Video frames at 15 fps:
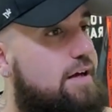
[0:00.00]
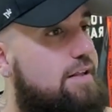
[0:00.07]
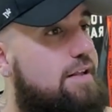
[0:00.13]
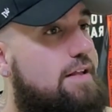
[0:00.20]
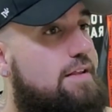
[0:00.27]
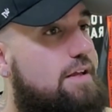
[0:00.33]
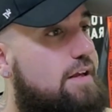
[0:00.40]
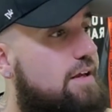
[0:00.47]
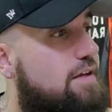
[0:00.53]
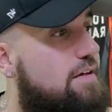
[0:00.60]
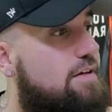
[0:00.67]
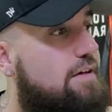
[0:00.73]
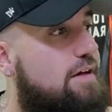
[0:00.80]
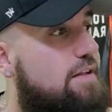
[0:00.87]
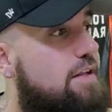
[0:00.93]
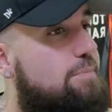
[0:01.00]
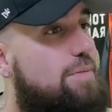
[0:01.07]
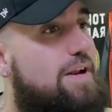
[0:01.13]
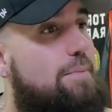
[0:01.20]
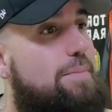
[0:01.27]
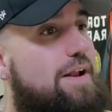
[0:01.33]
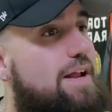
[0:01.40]
Andate, andá
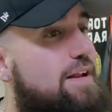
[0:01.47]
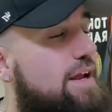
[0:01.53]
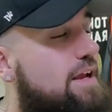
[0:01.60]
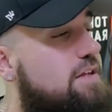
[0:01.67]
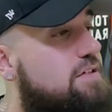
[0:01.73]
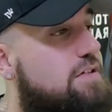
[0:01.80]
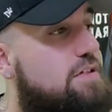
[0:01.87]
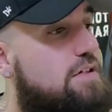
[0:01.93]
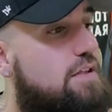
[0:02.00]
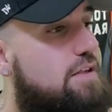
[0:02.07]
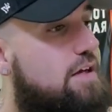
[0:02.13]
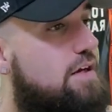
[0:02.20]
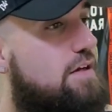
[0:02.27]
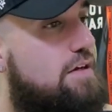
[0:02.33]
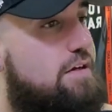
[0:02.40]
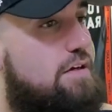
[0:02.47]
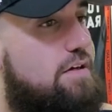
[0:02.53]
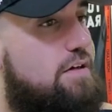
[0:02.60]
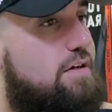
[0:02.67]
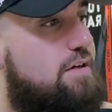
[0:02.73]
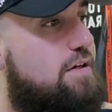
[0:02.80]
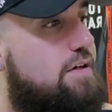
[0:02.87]
para Paranaense, ya está.
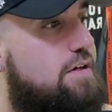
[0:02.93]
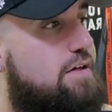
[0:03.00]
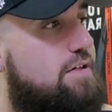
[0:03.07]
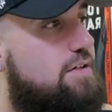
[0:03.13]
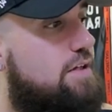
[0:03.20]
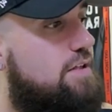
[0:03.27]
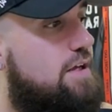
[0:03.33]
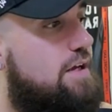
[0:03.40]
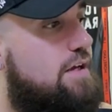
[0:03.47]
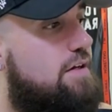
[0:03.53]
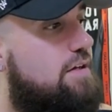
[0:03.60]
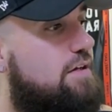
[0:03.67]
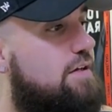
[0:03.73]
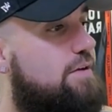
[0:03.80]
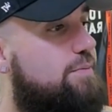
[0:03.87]
Ya está.